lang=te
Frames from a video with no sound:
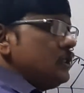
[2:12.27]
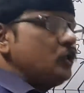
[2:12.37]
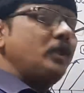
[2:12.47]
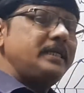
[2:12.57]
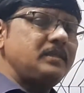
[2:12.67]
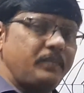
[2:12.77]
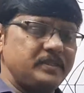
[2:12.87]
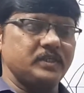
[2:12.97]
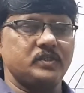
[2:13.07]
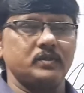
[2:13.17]
సో దట్ ఈస్ ద
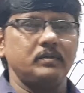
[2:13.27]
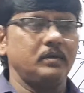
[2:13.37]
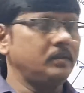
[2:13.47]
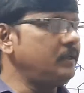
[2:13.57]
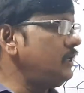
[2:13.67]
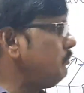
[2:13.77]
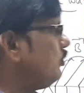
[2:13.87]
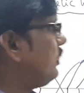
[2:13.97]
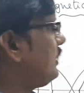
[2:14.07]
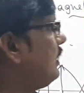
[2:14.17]
బేసిక్స్
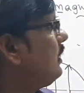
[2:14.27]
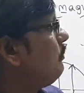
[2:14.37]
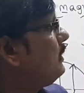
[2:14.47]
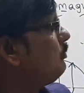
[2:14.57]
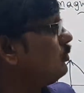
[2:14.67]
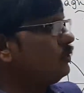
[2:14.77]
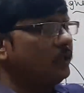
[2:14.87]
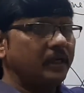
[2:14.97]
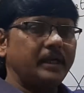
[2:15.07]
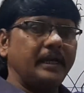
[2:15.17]
దీన్నేమో ఇక్కడ మనము
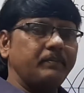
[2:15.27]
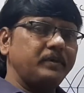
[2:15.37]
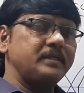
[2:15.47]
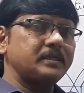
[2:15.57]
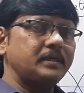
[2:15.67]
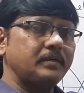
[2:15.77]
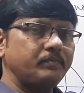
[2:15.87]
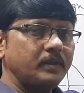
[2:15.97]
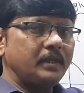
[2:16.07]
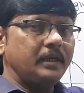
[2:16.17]
రే ఆప్టిక్స్ అంటాం
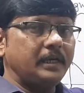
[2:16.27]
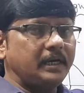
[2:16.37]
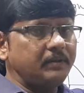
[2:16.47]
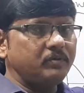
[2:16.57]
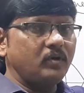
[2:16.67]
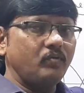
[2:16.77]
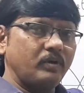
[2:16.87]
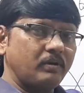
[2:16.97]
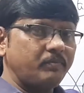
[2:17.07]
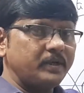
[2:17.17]
ఇక్కడేమో
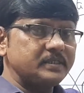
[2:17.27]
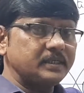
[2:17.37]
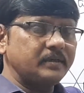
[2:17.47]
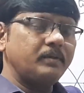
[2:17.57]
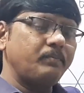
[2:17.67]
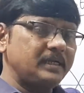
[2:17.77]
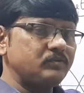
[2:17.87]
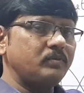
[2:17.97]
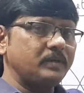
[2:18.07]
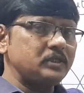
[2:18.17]
వేవ్ ఆప్టిక్స్ అని ప్లస్
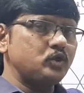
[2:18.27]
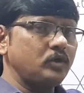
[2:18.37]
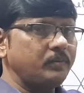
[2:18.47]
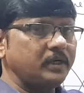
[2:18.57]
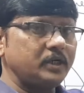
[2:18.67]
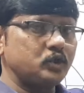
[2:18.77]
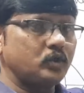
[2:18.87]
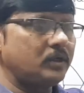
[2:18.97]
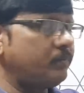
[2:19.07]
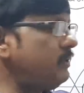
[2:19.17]
వన్ ప్లస్ టూలో మనం
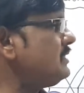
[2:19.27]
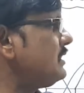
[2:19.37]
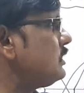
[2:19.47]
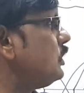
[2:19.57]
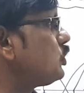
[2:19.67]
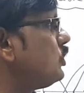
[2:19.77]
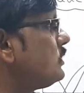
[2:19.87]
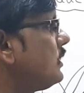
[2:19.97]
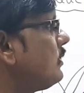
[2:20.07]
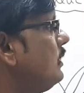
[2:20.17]
నేర్చుకుంటాం బేసిక్స్
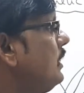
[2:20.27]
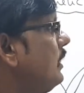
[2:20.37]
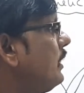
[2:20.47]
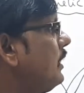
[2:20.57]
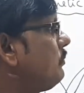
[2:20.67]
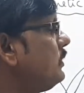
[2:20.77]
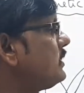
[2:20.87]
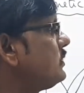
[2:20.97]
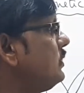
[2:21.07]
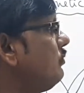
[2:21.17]
నేర్చుకుంటాం రే
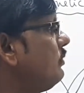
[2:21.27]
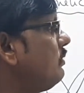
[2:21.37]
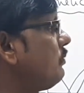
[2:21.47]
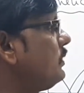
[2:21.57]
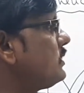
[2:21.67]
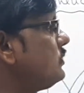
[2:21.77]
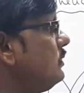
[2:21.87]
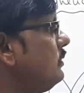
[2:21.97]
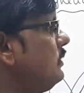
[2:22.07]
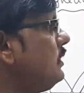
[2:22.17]
ఆప్టిక్స్ వేవ్ ఆప్టిక్స్
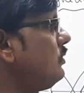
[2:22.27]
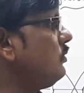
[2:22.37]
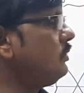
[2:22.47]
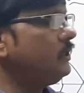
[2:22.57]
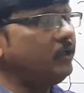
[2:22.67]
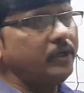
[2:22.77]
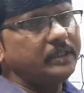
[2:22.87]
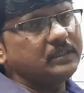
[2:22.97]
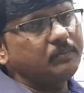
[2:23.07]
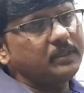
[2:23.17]
దీంట్లో ఈ
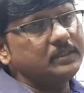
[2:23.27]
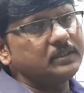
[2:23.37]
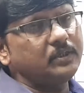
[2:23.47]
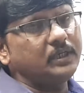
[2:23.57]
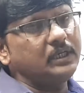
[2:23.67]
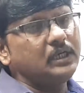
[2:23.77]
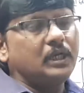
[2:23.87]
రెండుకి సంబంధించినటువంటి